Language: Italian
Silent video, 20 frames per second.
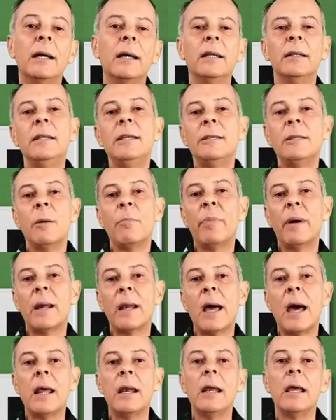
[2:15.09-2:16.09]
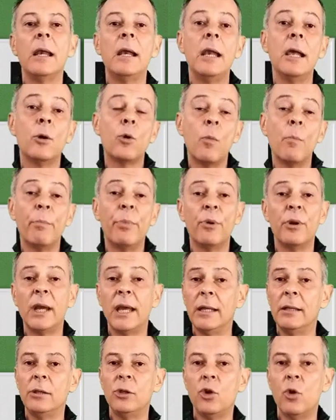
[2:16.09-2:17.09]
di separare le
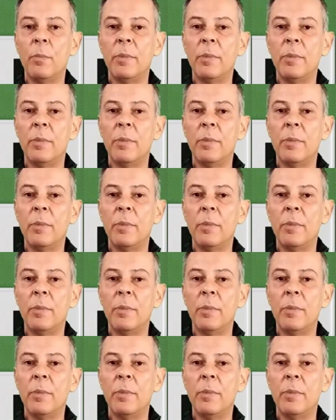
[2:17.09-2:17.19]
componenti